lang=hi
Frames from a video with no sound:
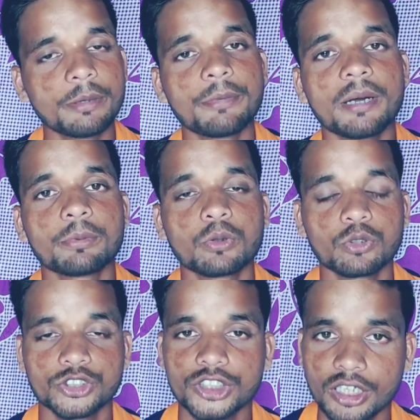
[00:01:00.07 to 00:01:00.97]
में आप लोग
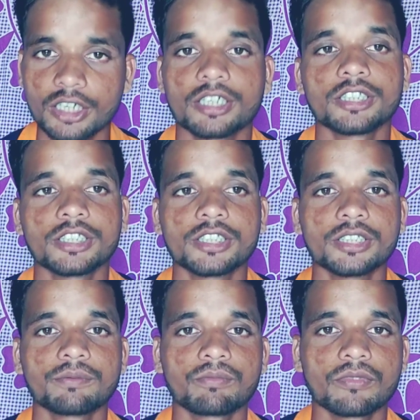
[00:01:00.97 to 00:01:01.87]
जा कर के देखिए
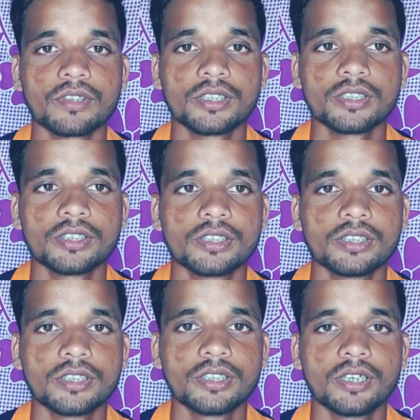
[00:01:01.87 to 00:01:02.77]

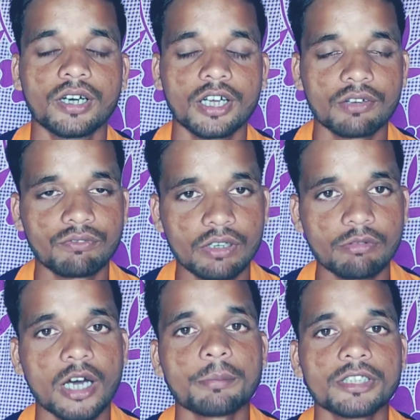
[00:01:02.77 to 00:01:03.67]
हर एक
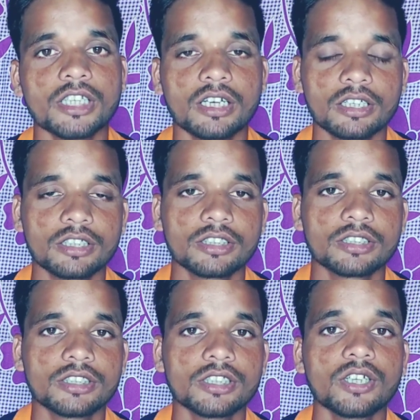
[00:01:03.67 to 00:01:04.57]
परिवार में जा कर के
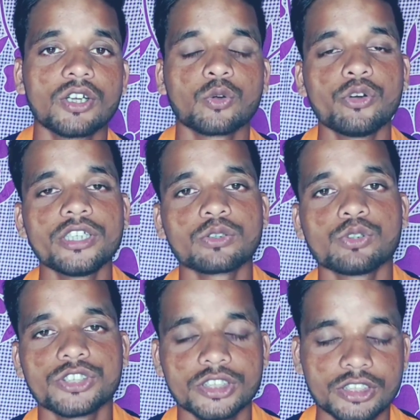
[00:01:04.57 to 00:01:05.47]
देखिए कोई ना कोई
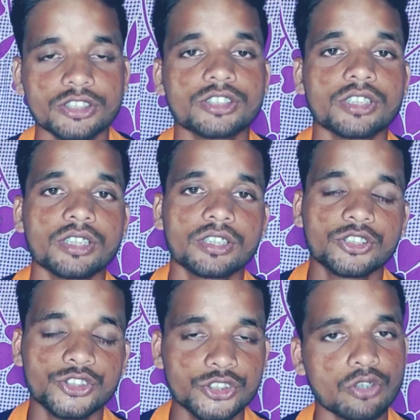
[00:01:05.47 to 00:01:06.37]
सदस्य
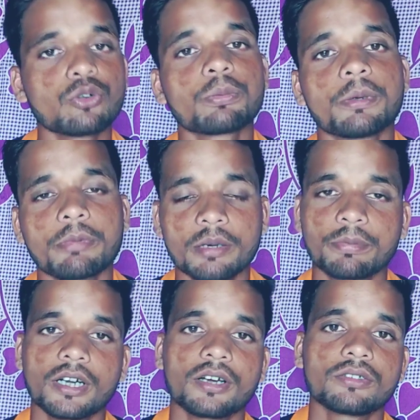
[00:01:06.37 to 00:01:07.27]
ज़रूर बीमार
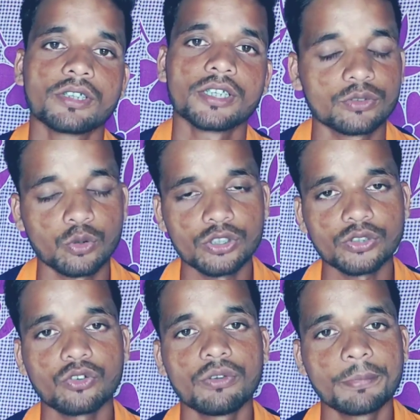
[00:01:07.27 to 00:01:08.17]
पड़ा हुआ है कोई ना
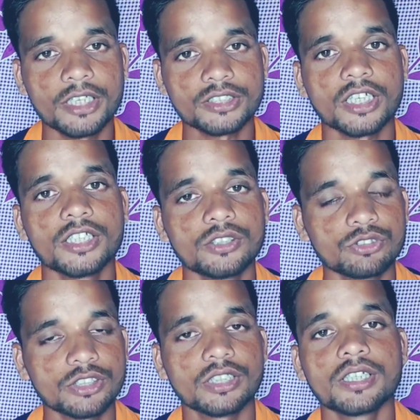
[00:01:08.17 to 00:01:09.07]
कोई परेशानी
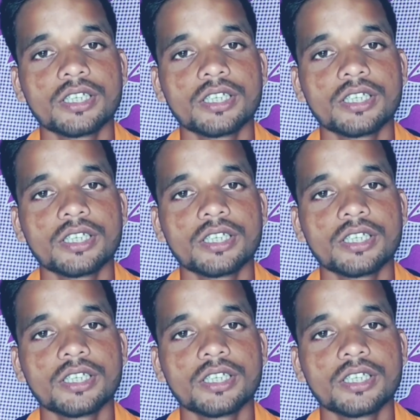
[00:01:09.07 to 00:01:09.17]
उसके